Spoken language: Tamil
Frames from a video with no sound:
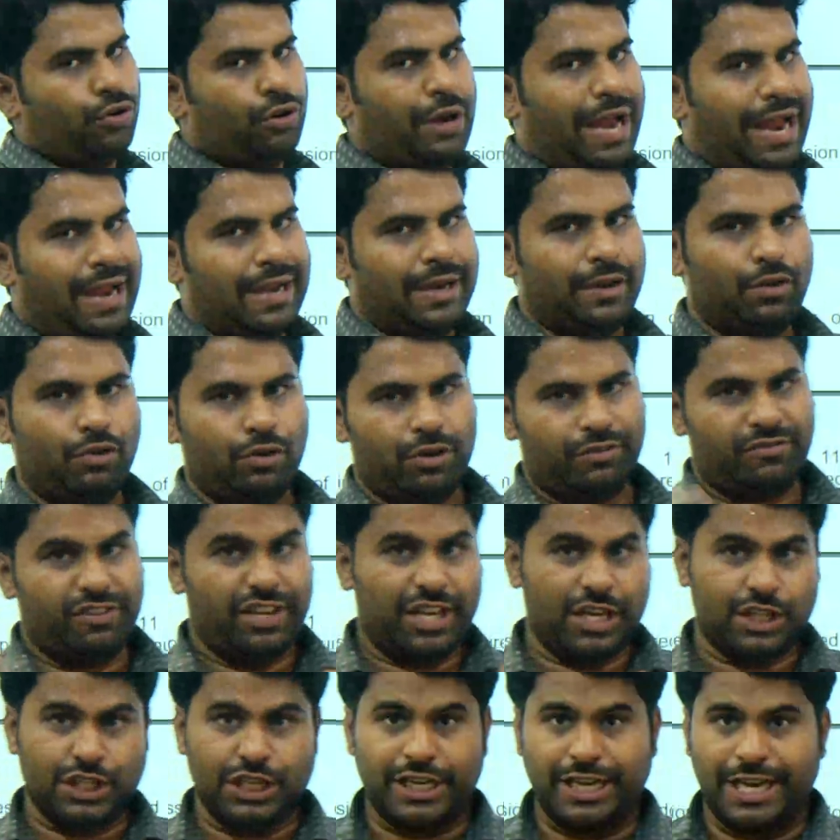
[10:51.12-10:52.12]
ஒரு டேலி
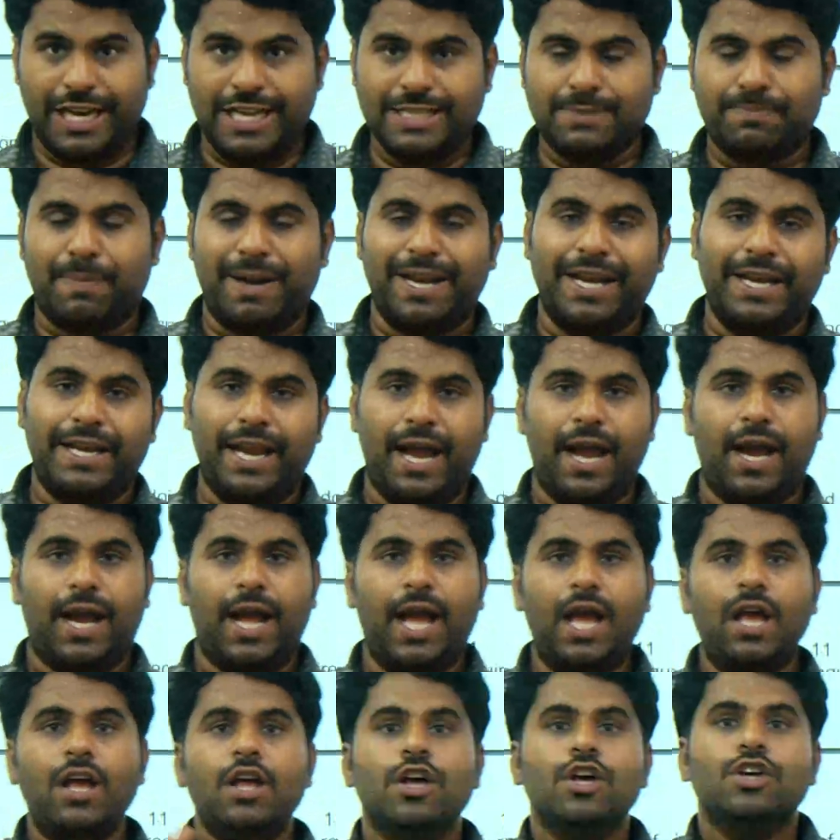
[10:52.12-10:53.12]
நோட்டிஃபிகேஷன் ரிலீஸ் பண்ணிட்டாங்க
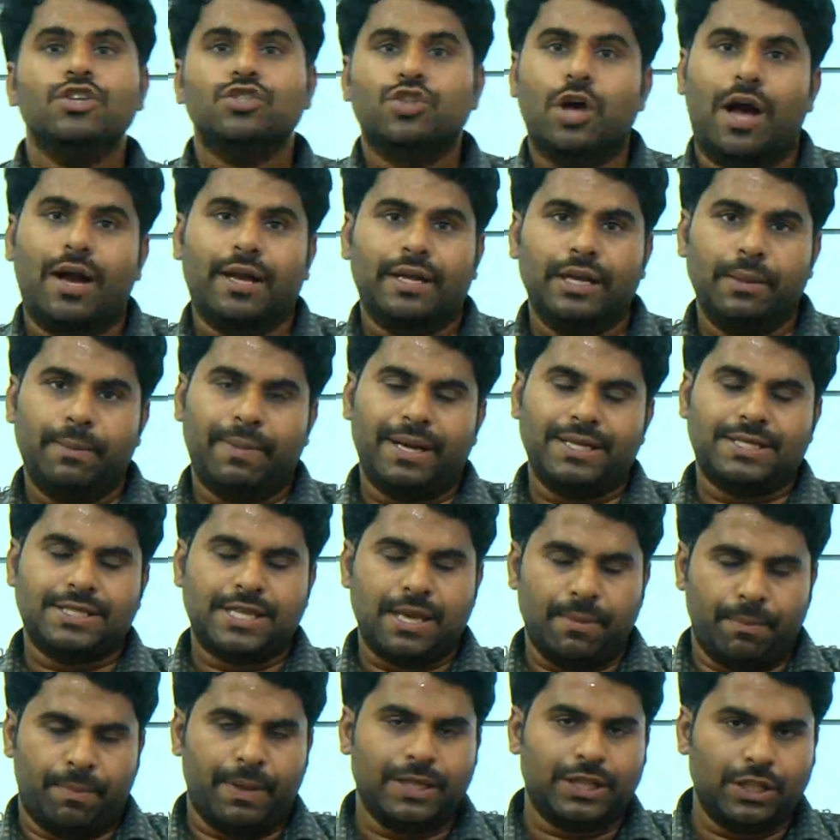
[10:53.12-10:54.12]
ஸோ அக்னிபாத்
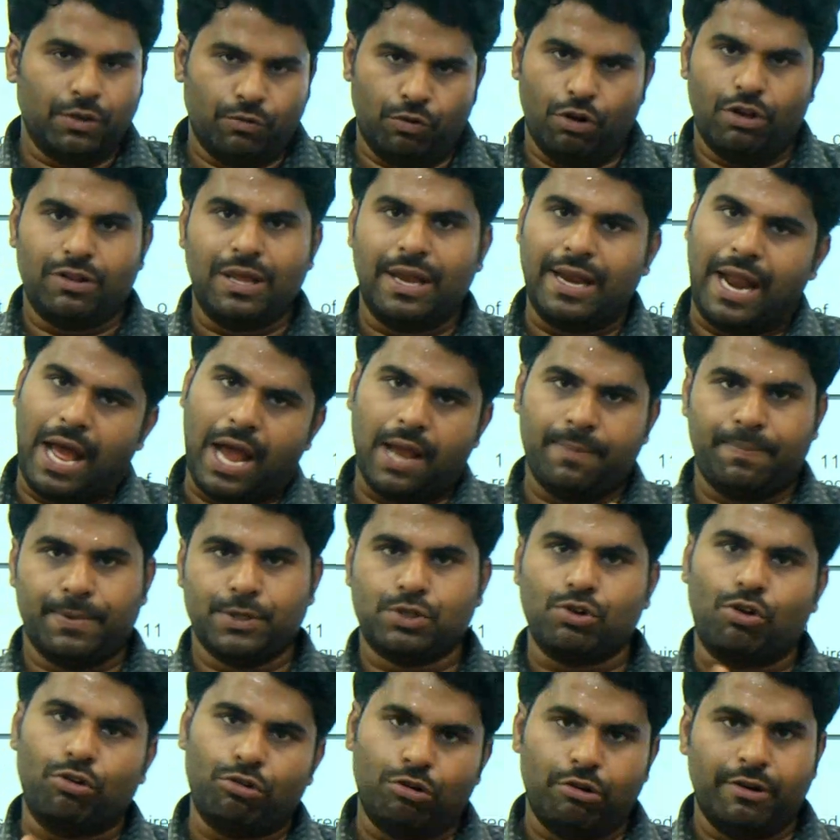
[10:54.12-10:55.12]
ஸ்கீம் பற்றி இவ்வளோ தான் நான்
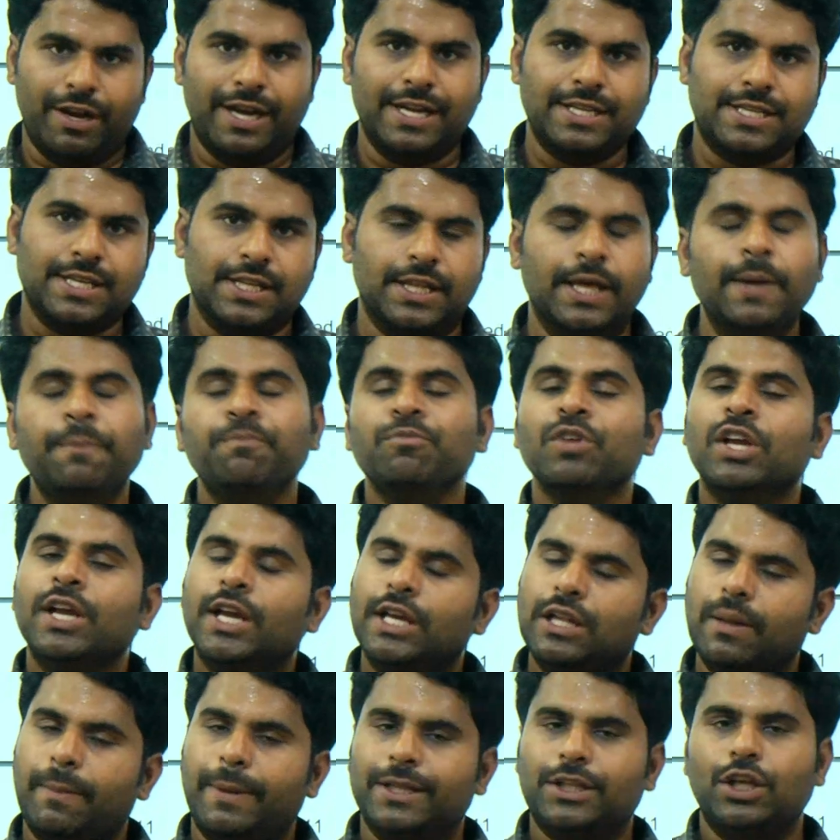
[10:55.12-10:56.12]
இப்போ சொல்லணும்னு நினச்சது
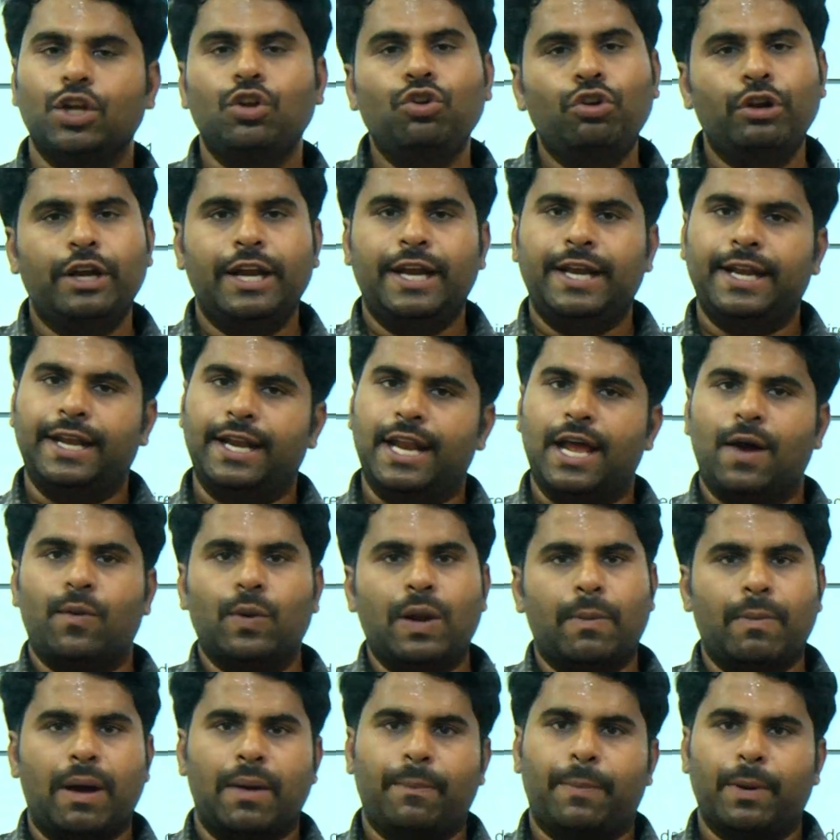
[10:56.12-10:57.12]
இதை பற்றி இன்னும்
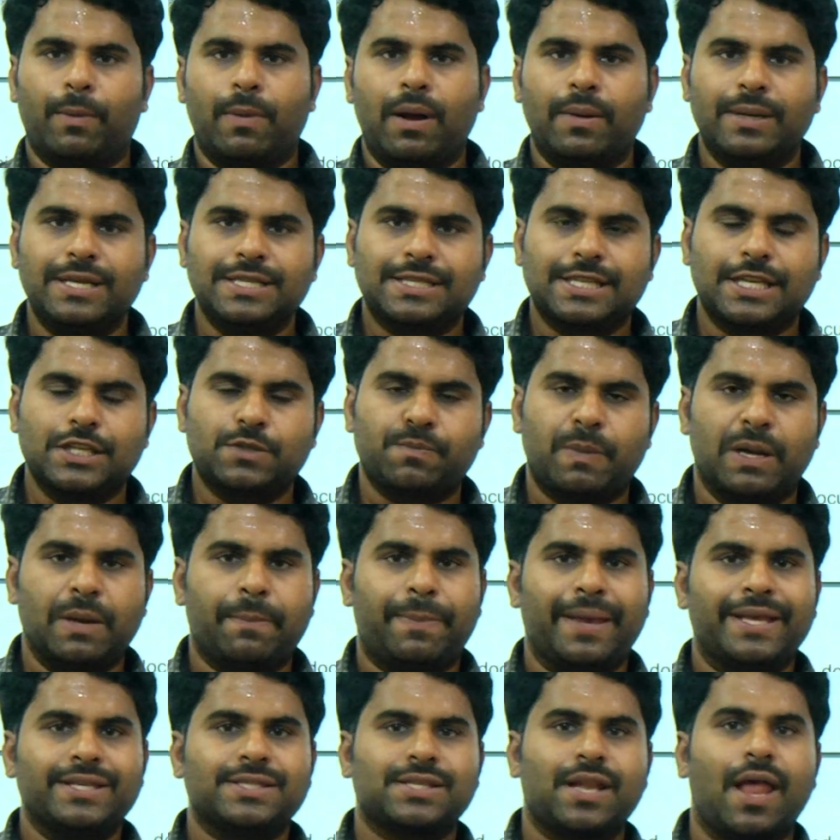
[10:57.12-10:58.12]
டீட்டெயிலாகவும் நம்ம அப்புறமா டிஸ்கஸ்
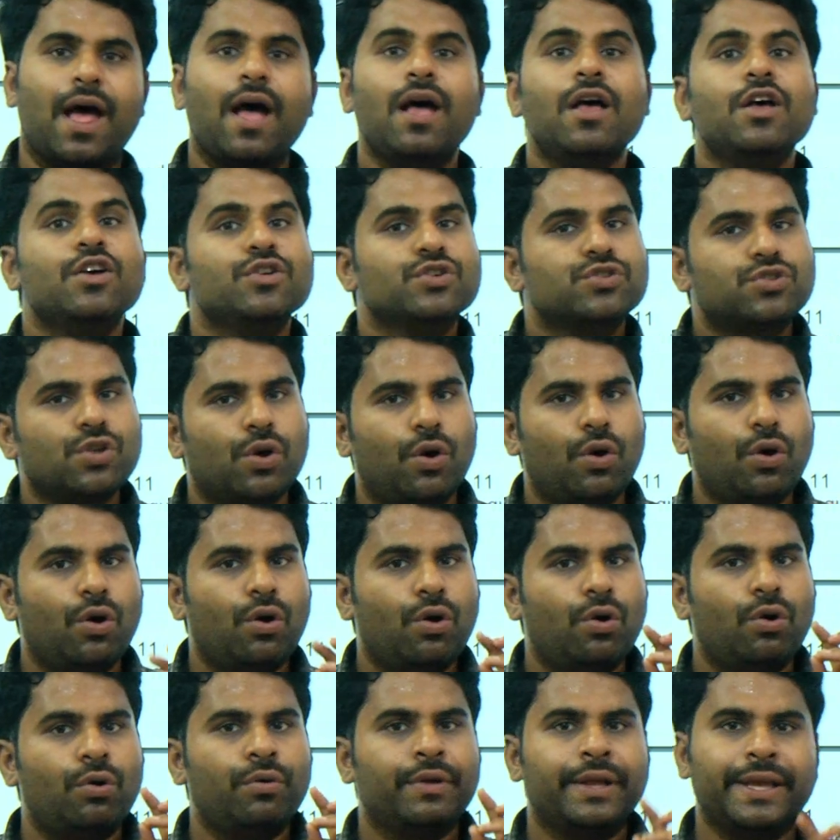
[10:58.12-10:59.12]
பண்ணி பேசலாம் ஸோ
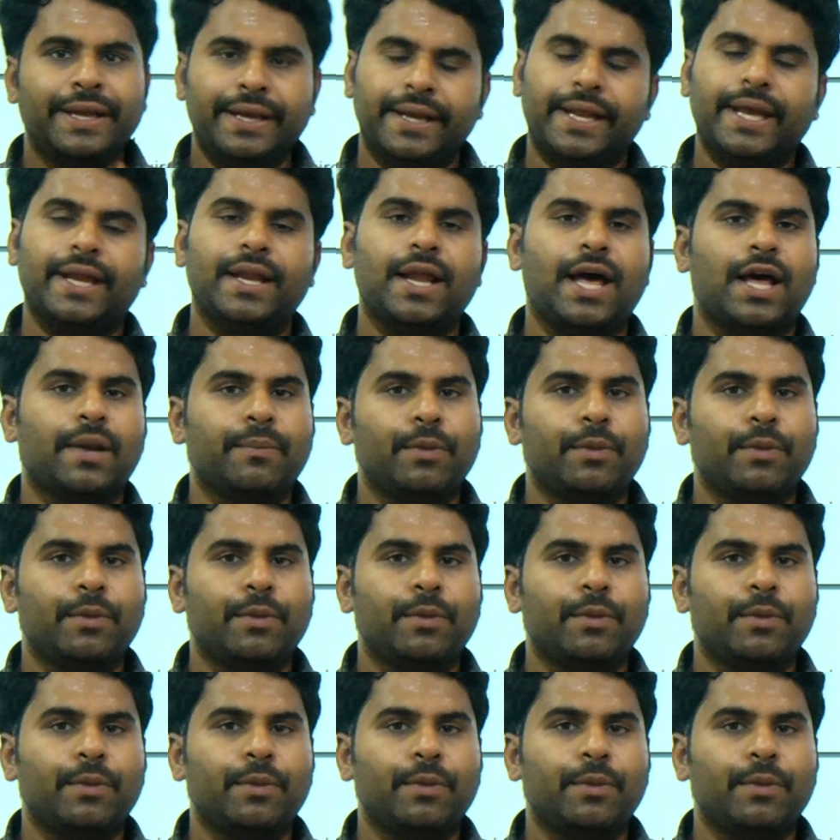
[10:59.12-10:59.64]
இந்தியன்